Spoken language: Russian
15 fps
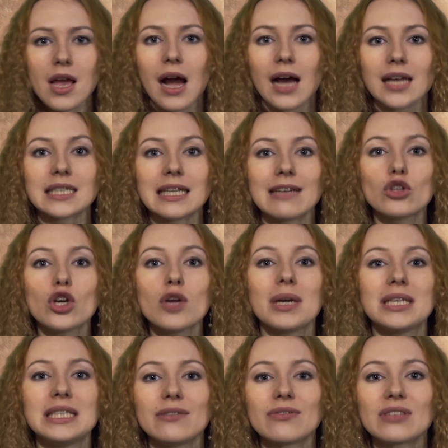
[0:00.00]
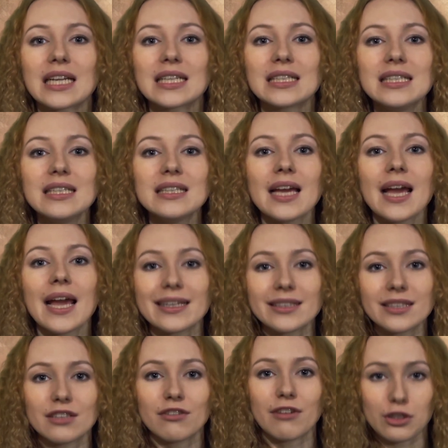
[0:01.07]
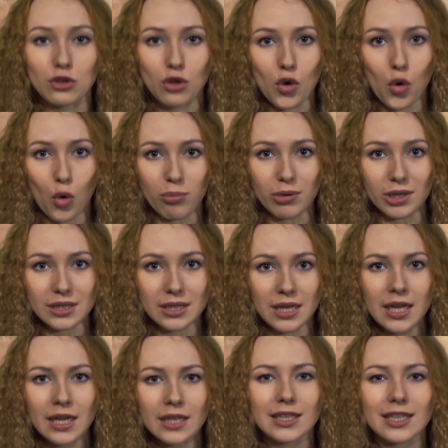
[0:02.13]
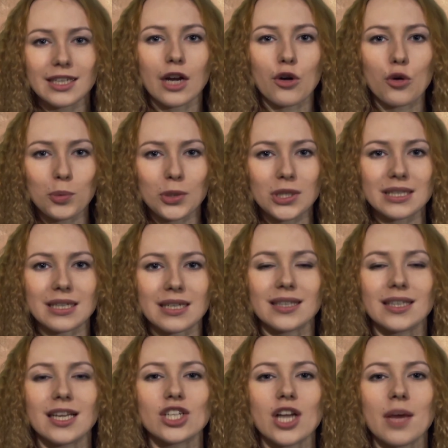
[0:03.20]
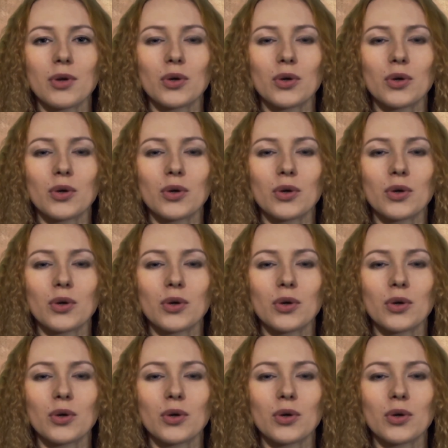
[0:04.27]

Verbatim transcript: Основной мотив картины – это двойной образ. На коробке с карандашами